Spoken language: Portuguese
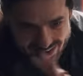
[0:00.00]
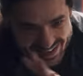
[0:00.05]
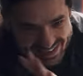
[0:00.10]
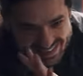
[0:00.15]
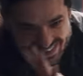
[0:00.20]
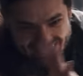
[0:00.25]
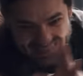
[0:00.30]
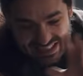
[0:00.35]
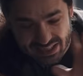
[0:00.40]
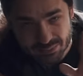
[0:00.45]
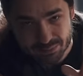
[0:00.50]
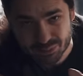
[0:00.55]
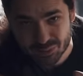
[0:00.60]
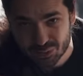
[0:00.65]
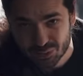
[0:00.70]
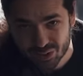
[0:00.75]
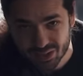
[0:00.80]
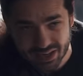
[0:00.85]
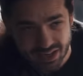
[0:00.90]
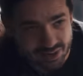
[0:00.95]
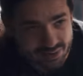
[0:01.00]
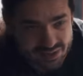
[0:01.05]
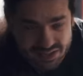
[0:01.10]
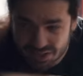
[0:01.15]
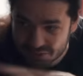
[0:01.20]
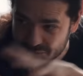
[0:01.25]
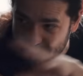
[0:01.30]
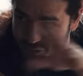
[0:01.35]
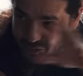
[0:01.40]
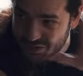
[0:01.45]
excepcional em
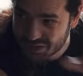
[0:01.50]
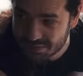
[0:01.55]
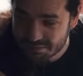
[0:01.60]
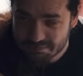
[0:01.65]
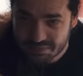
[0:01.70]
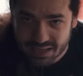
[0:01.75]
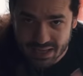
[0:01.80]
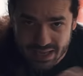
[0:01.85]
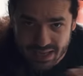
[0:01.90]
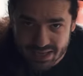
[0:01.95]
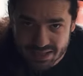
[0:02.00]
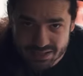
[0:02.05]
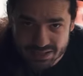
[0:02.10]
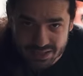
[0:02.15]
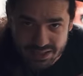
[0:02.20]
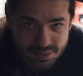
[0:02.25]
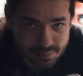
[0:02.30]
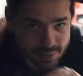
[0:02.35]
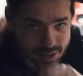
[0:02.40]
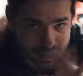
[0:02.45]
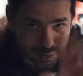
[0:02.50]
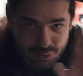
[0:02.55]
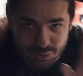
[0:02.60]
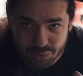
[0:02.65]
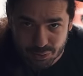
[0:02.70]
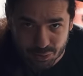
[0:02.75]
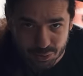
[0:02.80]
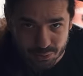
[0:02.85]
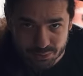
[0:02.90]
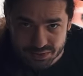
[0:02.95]
termos de ambiente aqui, melhor
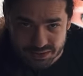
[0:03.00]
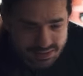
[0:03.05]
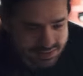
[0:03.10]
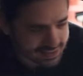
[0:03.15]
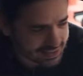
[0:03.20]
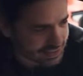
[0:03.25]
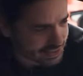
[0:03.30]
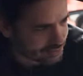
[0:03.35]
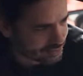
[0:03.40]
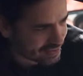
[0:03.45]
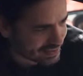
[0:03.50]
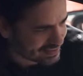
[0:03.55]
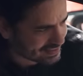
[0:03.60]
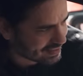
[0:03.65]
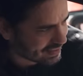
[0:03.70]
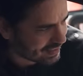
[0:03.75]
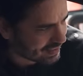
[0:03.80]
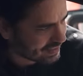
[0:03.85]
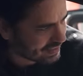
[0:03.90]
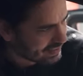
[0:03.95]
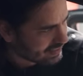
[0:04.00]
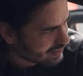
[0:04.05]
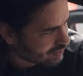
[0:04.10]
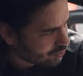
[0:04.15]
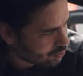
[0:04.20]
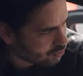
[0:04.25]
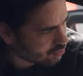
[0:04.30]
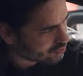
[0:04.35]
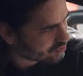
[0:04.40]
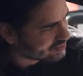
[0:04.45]
que o home theater da sua sala,
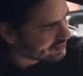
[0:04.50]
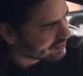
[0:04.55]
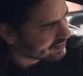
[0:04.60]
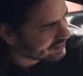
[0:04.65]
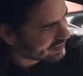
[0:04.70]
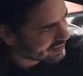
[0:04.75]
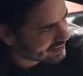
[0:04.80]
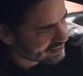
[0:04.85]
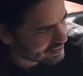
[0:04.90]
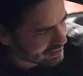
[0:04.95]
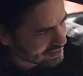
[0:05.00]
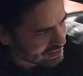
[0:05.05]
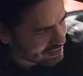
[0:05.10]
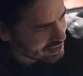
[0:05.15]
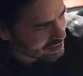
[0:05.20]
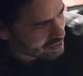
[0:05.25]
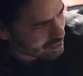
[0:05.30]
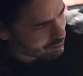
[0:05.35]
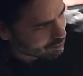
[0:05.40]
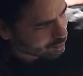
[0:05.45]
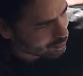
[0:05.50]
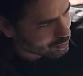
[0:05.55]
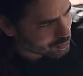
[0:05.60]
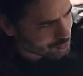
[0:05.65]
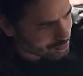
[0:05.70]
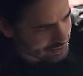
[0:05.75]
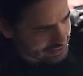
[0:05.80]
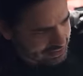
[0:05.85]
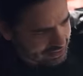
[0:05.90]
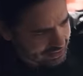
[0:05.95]
com certeza. E por
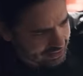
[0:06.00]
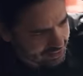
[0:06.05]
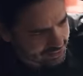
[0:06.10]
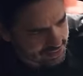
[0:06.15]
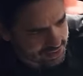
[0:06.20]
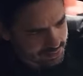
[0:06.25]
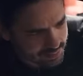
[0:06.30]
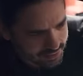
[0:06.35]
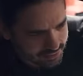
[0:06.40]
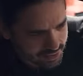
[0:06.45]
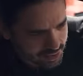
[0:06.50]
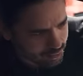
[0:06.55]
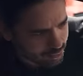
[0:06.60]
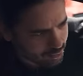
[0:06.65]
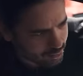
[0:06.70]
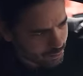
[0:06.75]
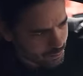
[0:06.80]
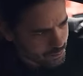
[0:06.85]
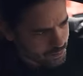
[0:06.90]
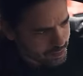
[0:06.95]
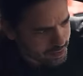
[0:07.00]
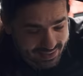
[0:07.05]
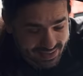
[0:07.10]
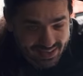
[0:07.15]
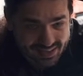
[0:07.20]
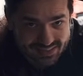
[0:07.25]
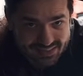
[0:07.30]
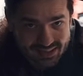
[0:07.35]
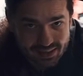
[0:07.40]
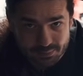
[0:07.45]
último, esses carros também vêm com um
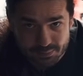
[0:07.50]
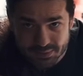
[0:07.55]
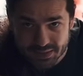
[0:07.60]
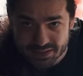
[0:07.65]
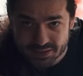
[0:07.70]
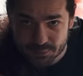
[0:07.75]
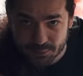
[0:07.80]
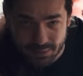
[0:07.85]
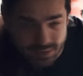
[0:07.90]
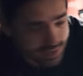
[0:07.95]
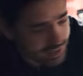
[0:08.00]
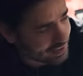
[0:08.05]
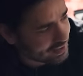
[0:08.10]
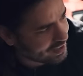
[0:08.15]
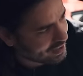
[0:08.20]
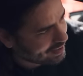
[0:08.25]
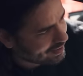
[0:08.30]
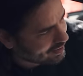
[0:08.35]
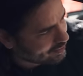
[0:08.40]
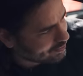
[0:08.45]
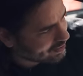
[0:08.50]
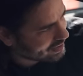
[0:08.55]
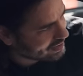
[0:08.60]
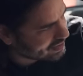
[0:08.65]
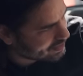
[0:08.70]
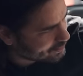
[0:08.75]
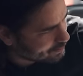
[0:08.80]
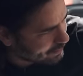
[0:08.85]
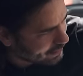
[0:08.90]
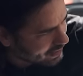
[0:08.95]
heads-up display, né? Aquele
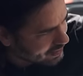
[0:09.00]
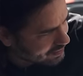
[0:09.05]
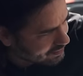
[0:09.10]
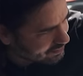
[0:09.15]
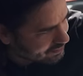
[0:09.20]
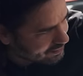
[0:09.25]
display que